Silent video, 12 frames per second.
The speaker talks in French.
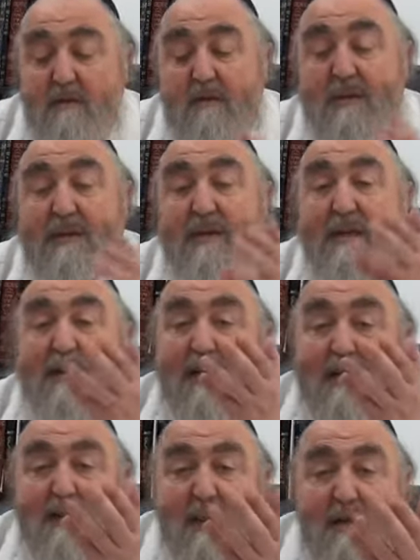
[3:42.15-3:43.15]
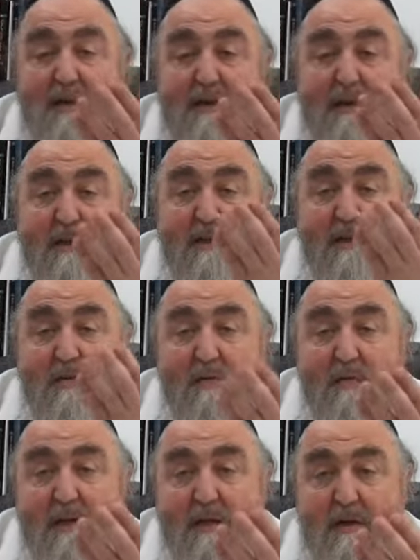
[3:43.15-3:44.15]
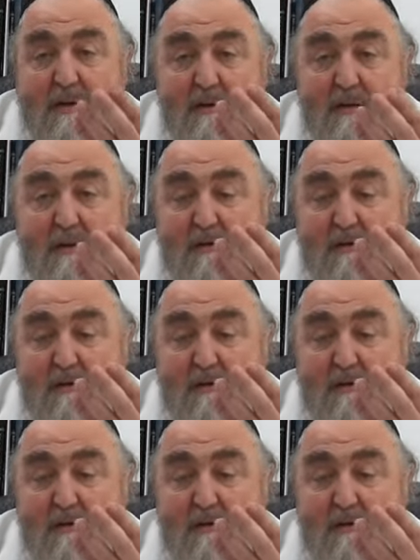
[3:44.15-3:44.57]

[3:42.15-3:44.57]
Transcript: Mais si quelqu'un est un croyant,